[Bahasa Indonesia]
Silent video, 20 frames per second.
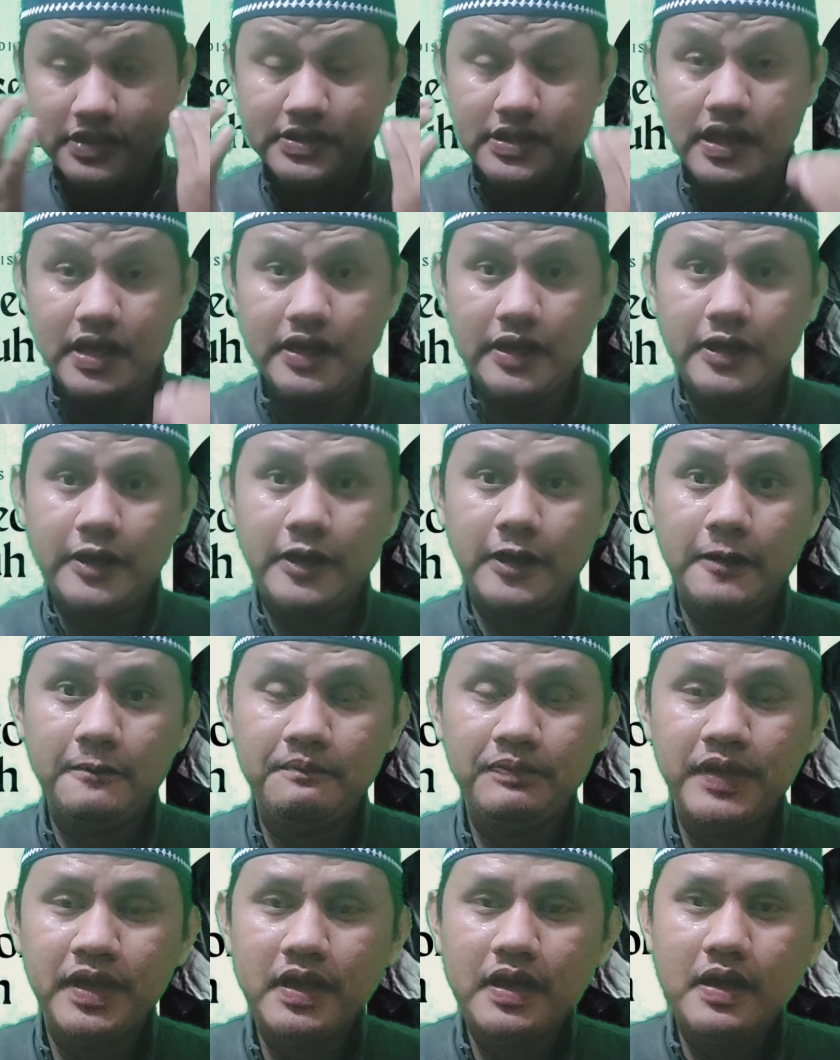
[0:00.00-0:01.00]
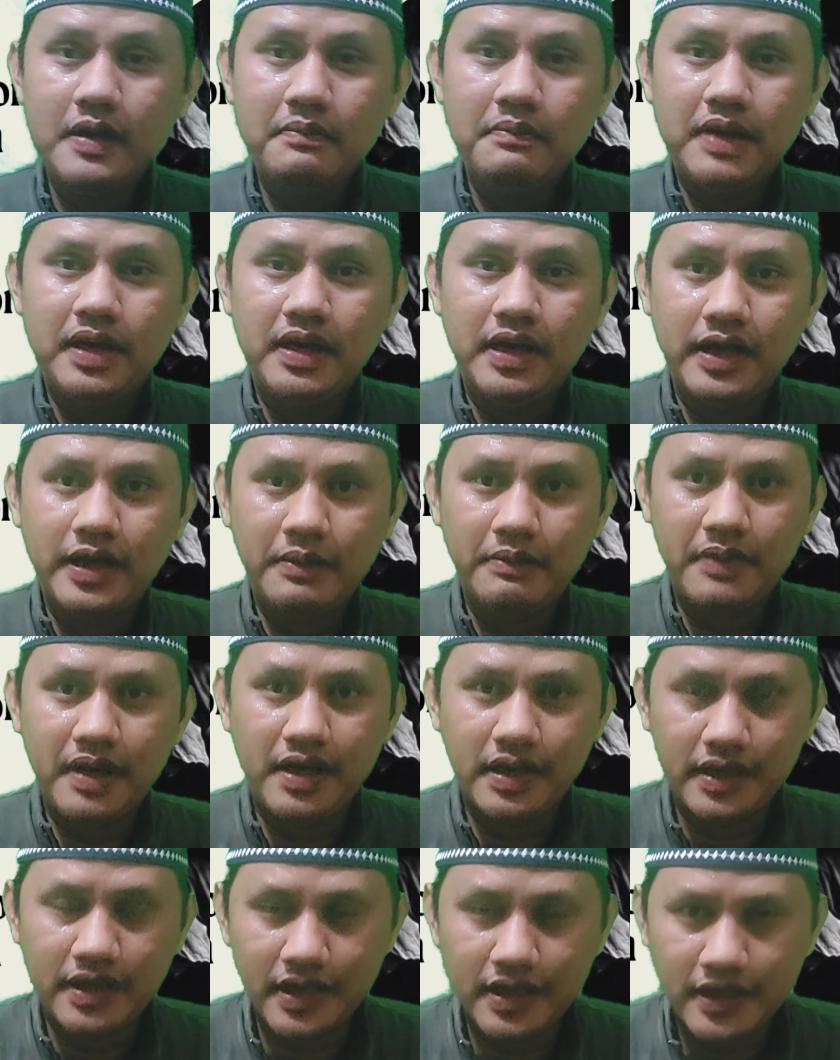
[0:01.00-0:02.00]
kisah ini.
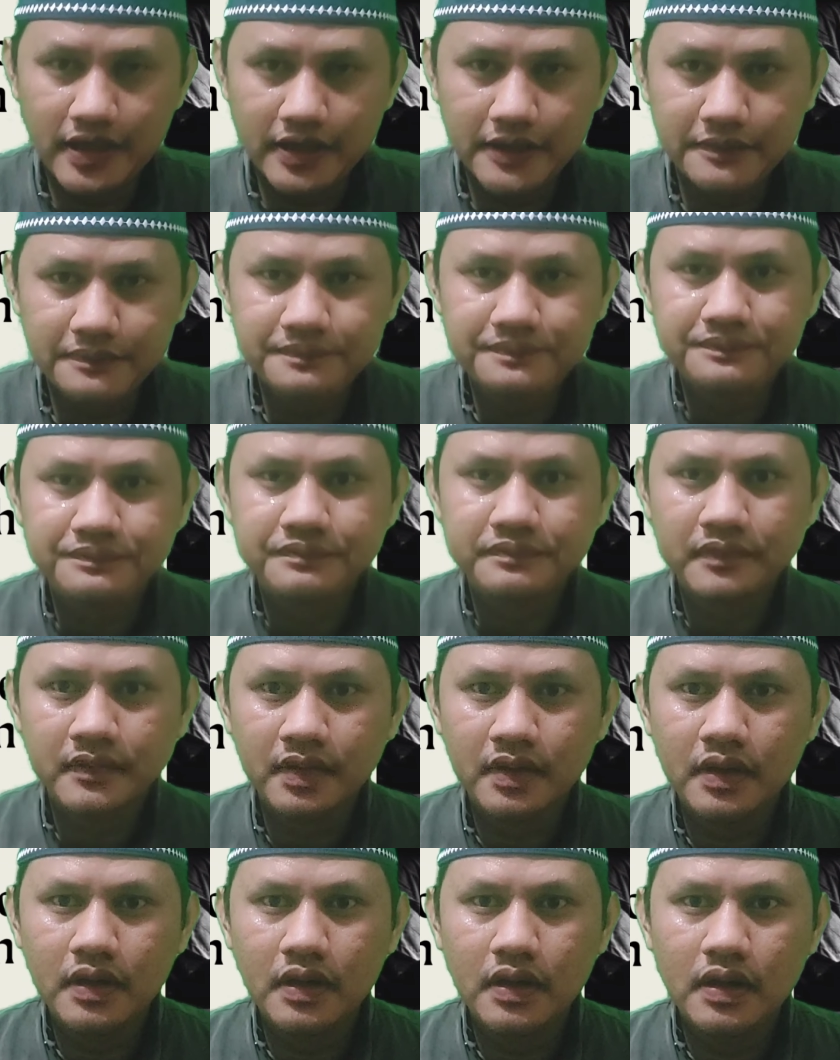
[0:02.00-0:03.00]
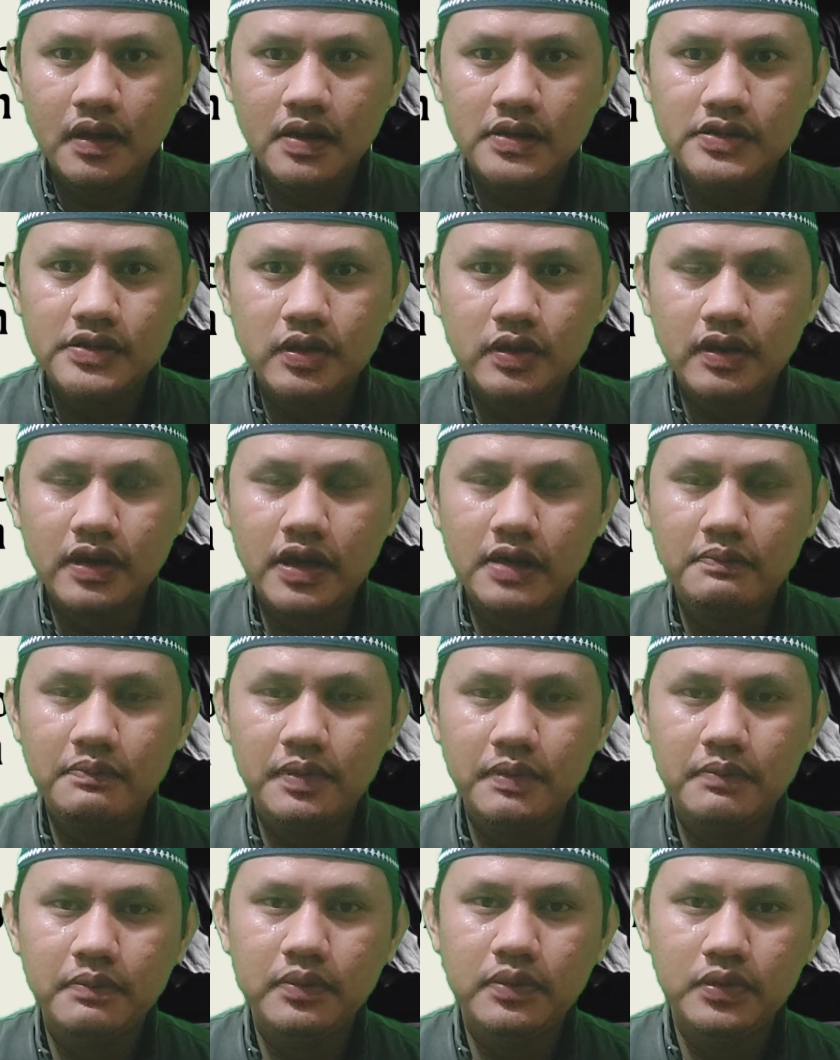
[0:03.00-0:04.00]
Bagaimana seorang
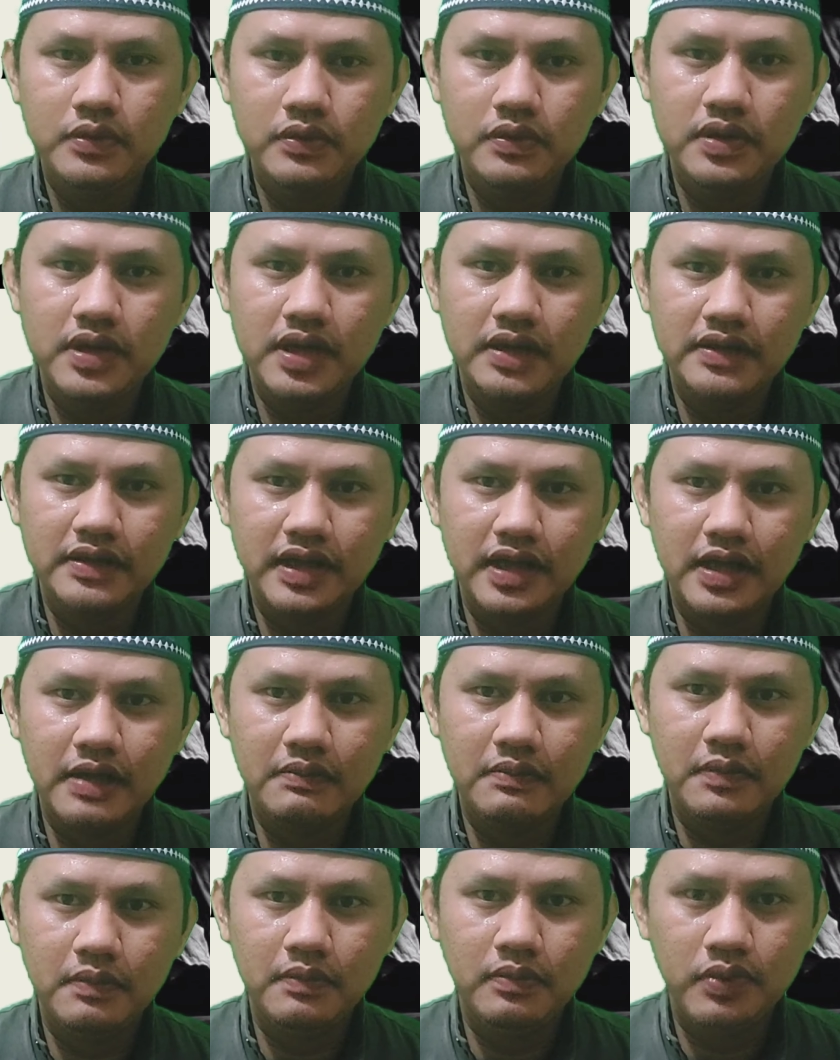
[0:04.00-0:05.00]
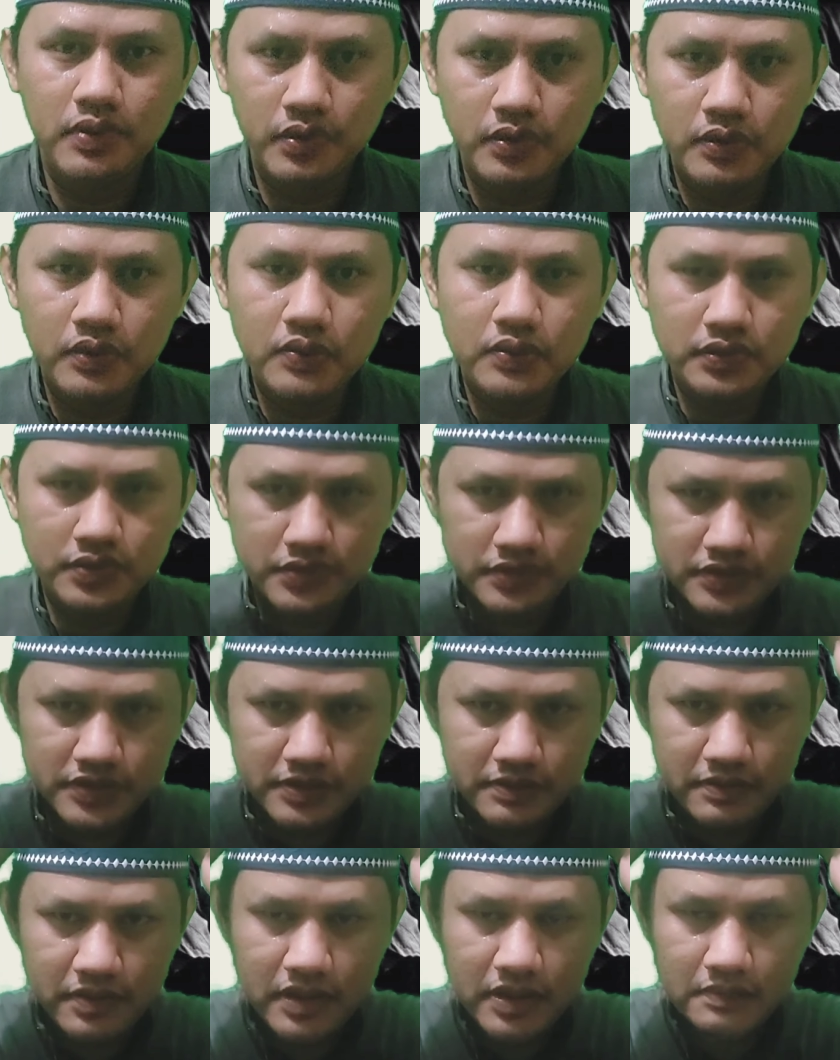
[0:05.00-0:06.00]
pembunuh yang telah membunuh
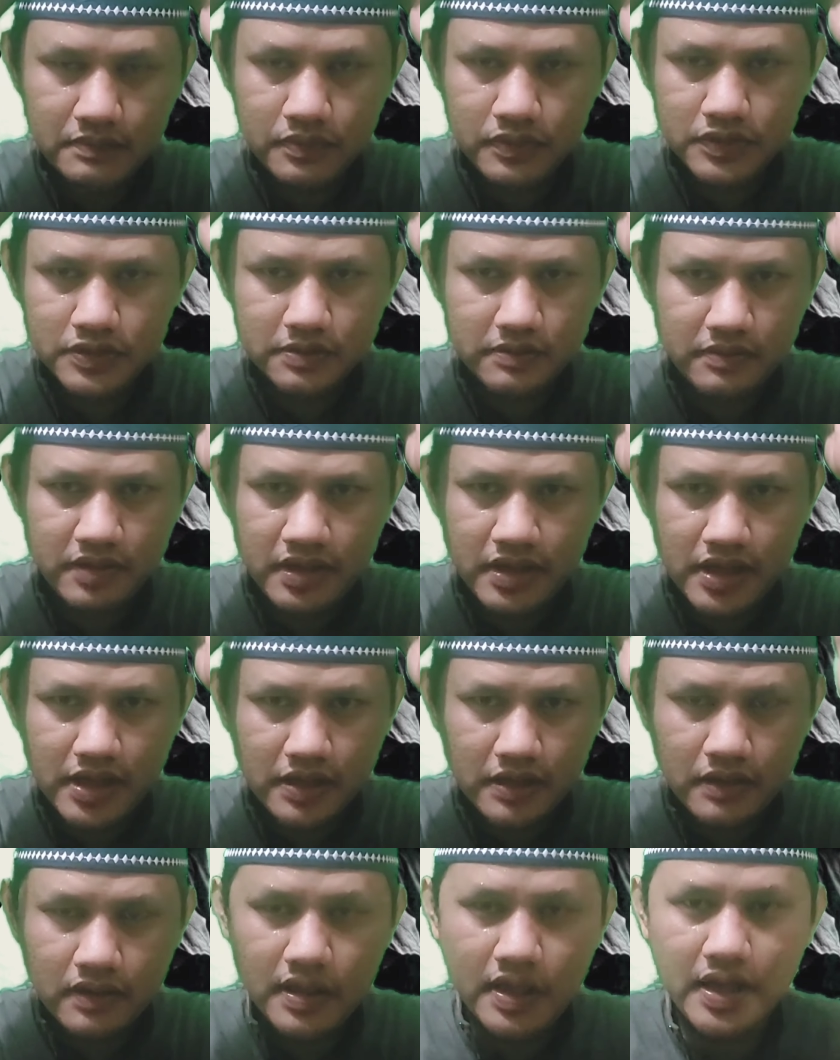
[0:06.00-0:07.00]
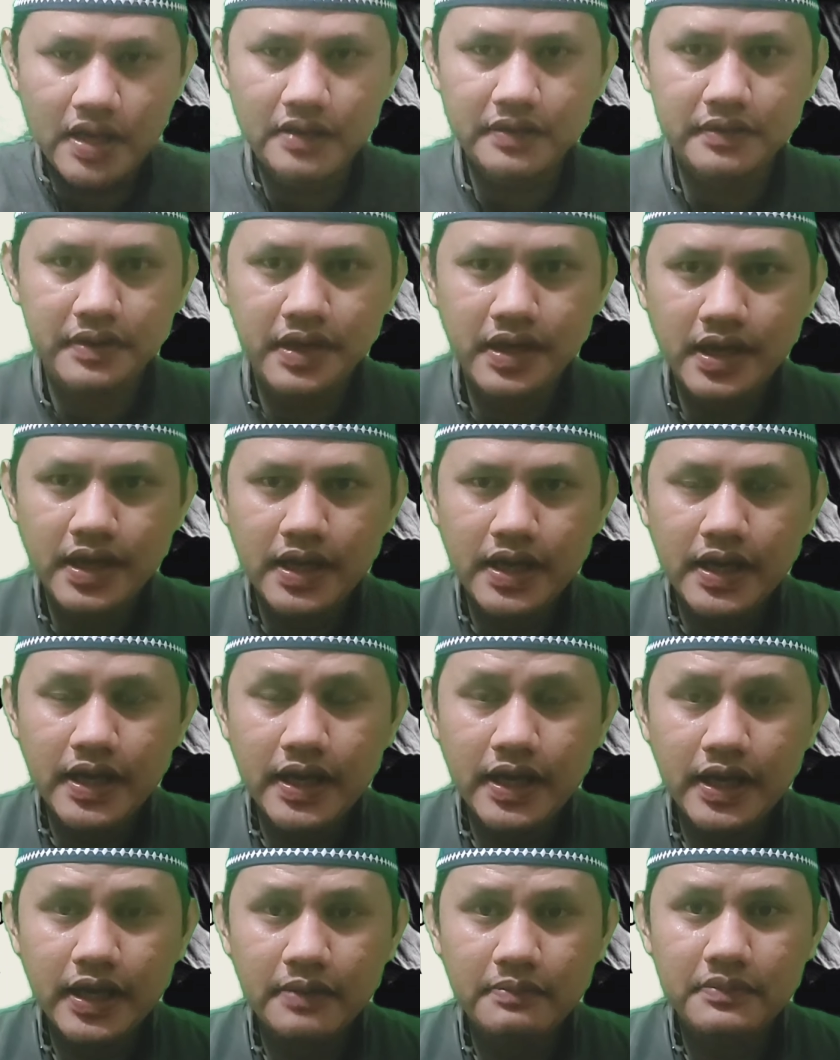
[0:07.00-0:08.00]
99 orang
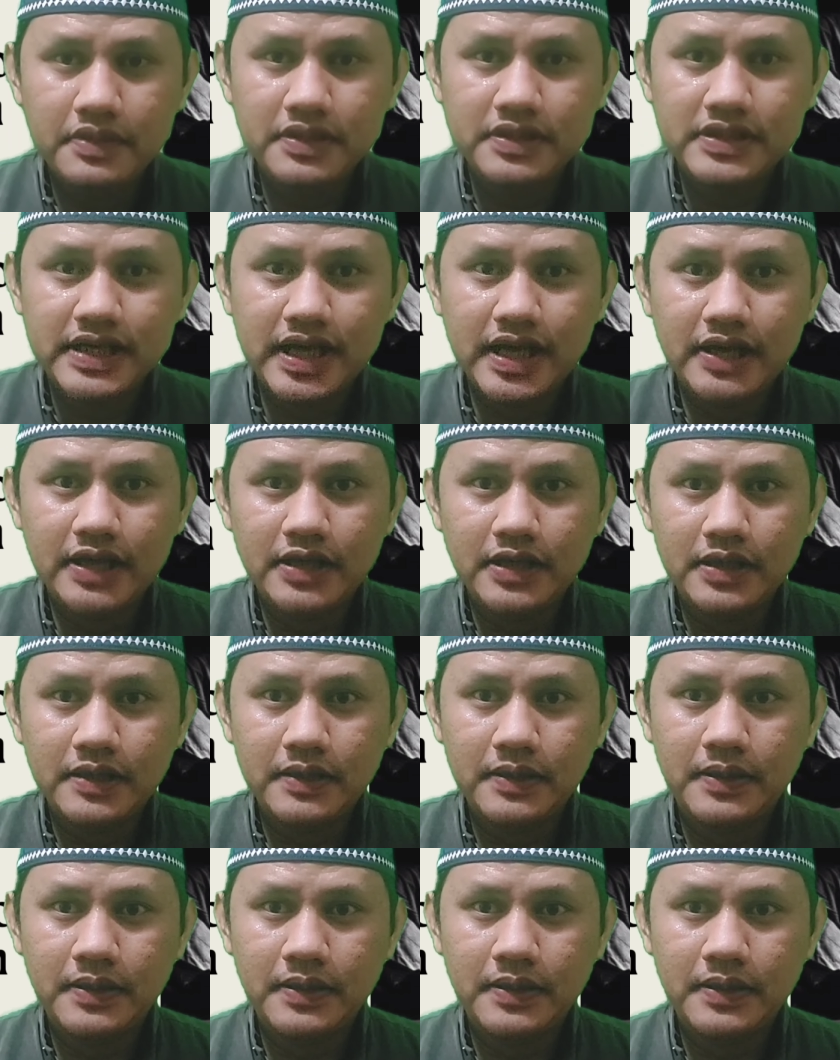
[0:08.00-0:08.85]
ingin mencari